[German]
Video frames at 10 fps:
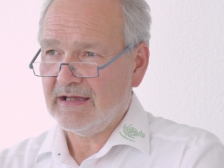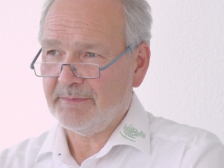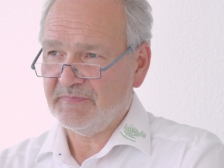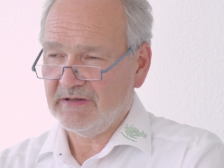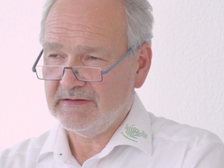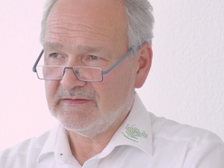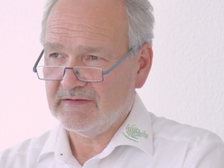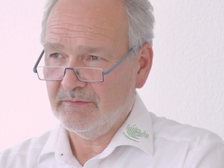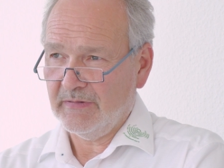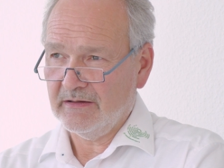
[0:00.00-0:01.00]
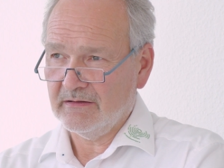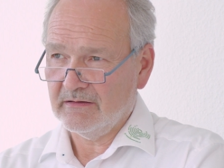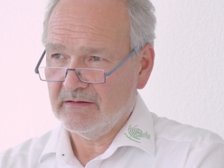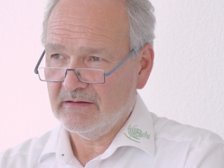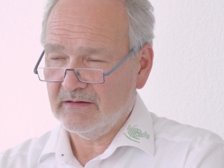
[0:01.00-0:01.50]

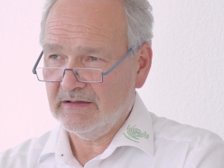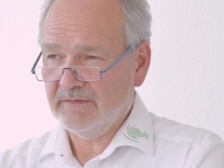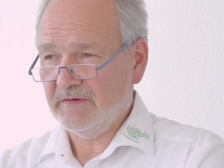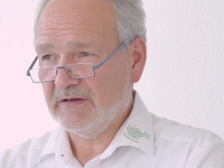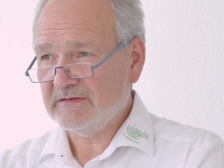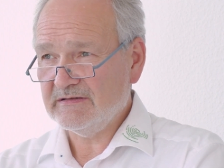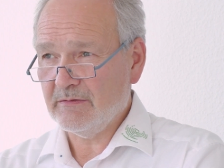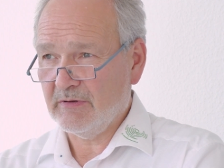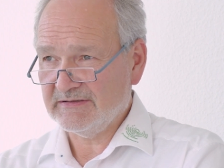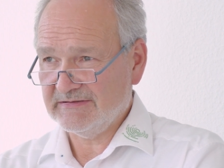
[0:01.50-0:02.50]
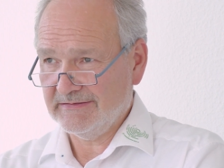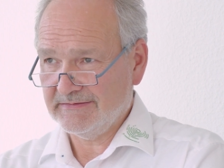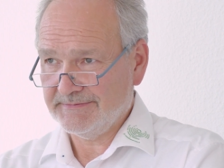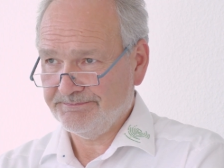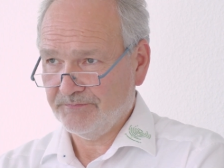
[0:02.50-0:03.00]
Absatzmenge refinanzierbar sind.